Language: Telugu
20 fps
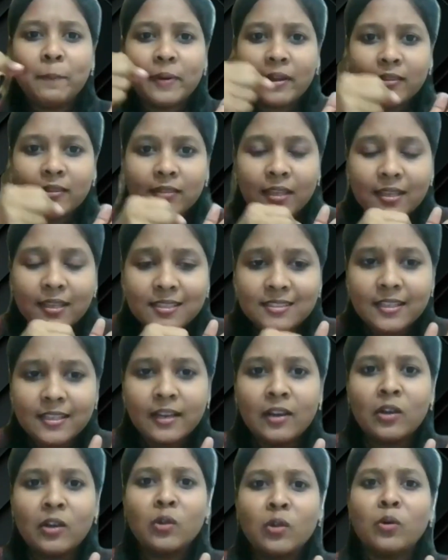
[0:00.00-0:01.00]
ప్రతి
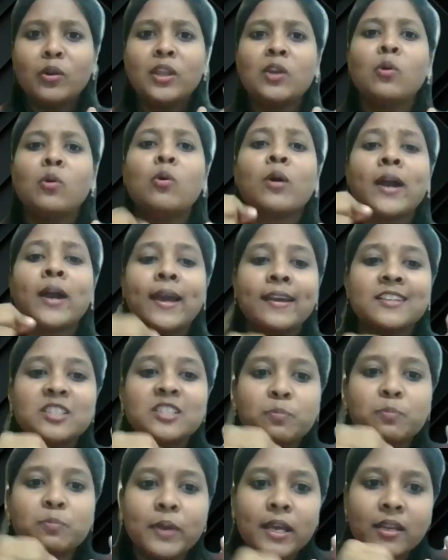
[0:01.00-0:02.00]
సెల్లోని ఒక
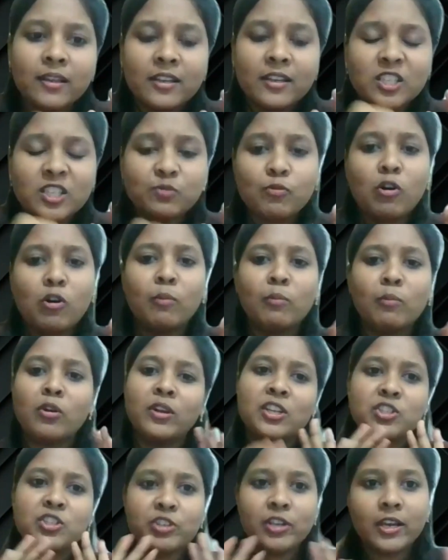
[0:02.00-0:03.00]
ఎక్స్పీరియన్స్ ఫామ్
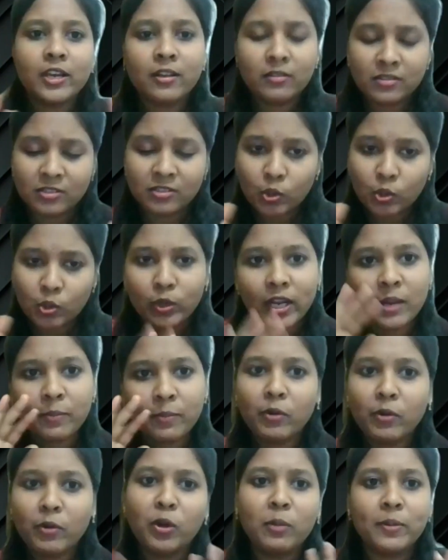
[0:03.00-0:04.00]
లోని షేర్ స్టోర్
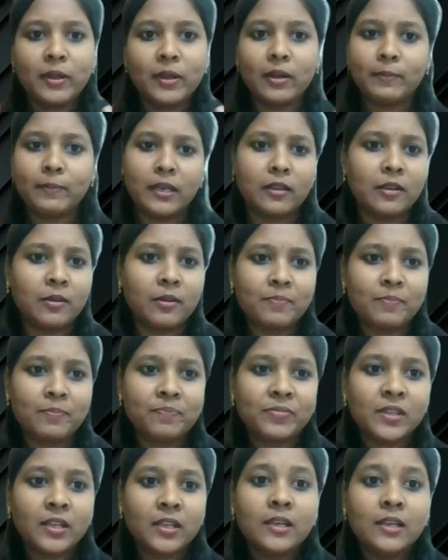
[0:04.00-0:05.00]
అయిపోయి ఉండిపోయా మనకి
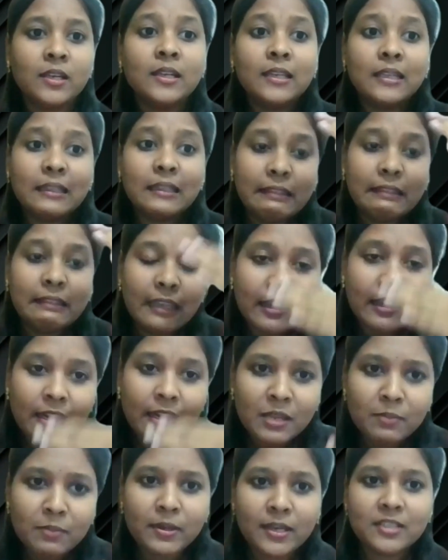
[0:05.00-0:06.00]

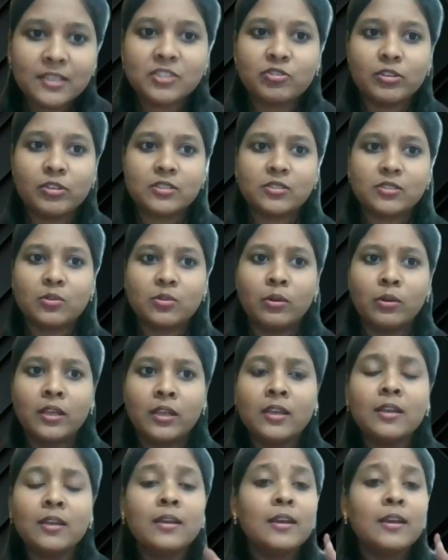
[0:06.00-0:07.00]
దీన్ని బేస్
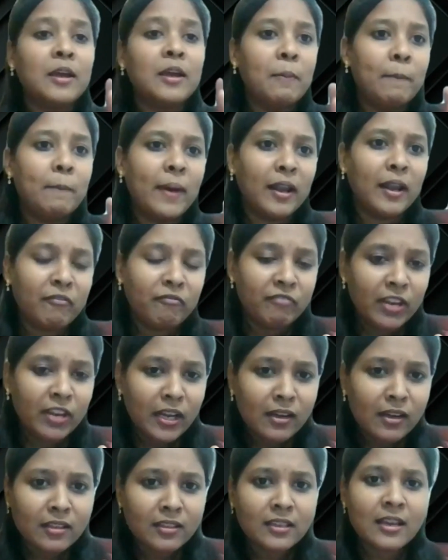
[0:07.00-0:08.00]
చేసుకొని మనం
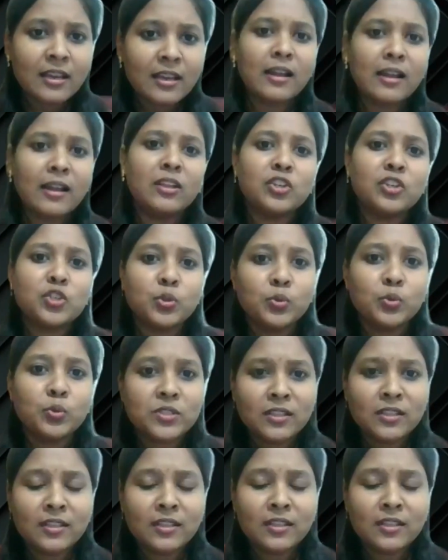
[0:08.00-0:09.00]
విన్నది కానీ
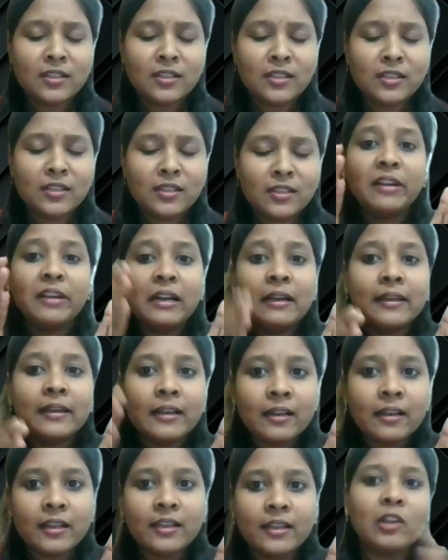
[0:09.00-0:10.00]
చూసింది కానీ
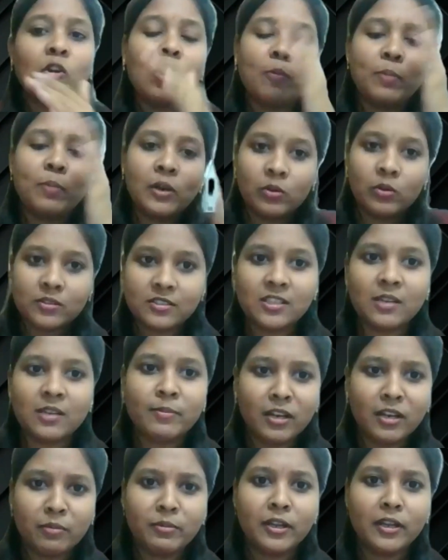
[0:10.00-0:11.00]
ఫిల్టర్ అయ్యి లోపలికి
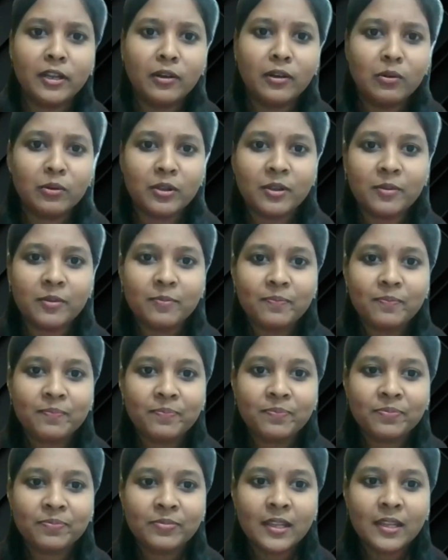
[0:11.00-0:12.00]
వస్తాయి మన బ్రెయిన్ లోకి
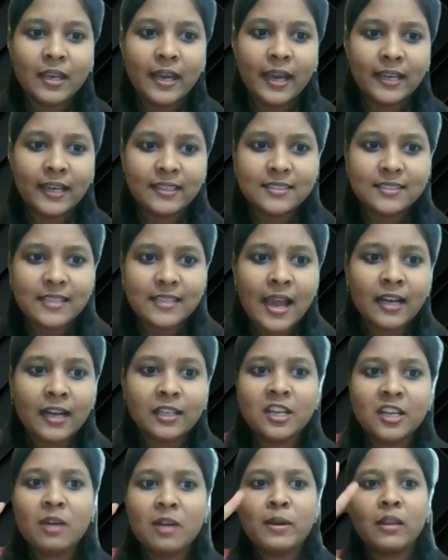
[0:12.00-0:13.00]

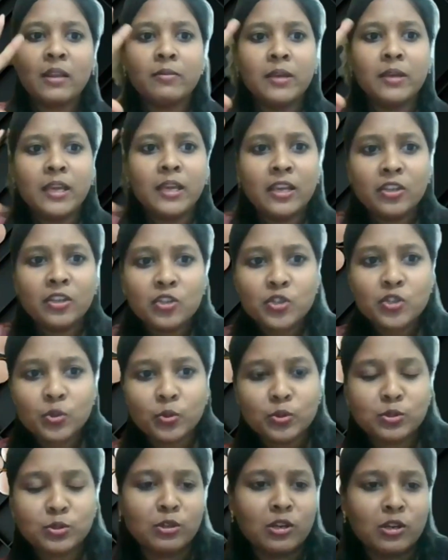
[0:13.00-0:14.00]
ఎగ్జాక్ట్ గా మనం ఏం
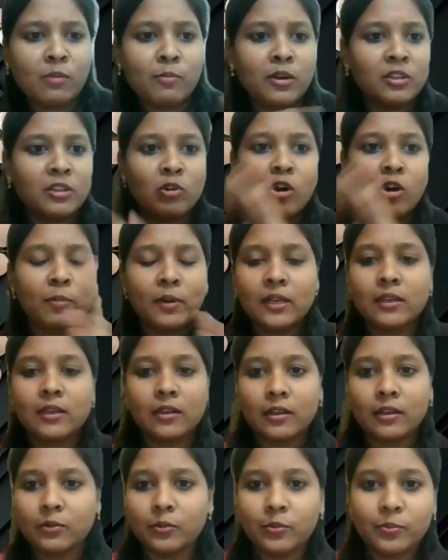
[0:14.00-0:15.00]
చూస్తున్నామో అది
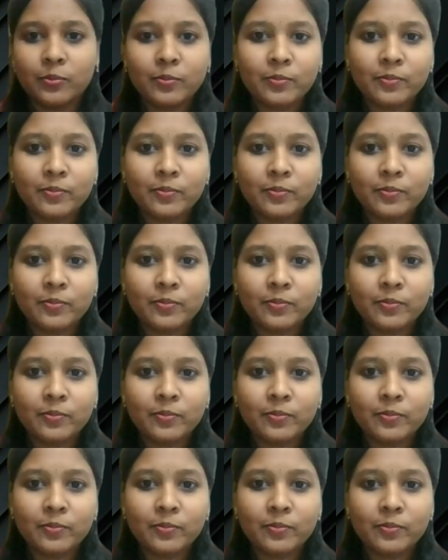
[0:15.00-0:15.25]
లోపలికి రాదు